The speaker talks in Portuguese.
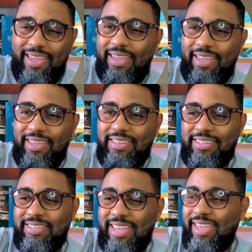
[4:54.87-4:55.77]

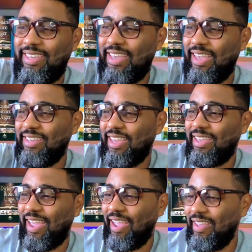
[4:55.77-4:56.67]
Hein, hein, hein,
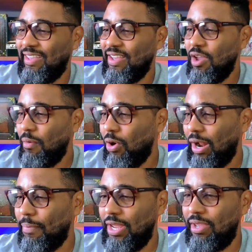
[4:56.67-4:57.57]
hein, hein.
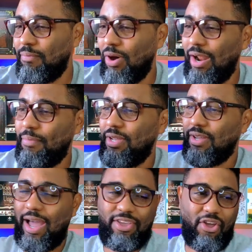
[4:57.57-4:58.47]
Bora abrir? Bora
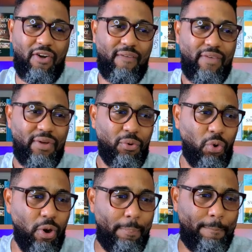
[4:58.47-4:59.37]
abrir. Aí, ó.
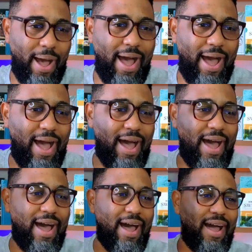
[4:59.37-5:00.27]

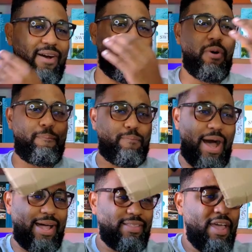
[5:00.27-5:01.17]
Opa!
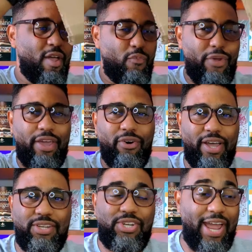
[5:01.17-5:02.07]
Opa! Veio
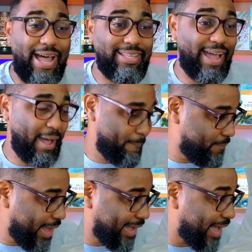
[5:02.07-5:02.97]
recheada, a,
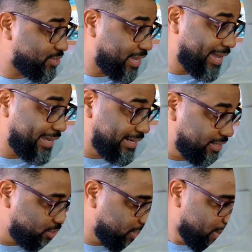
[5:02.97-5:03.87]
a caixa é
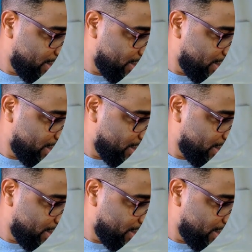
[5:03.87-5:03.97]
grande.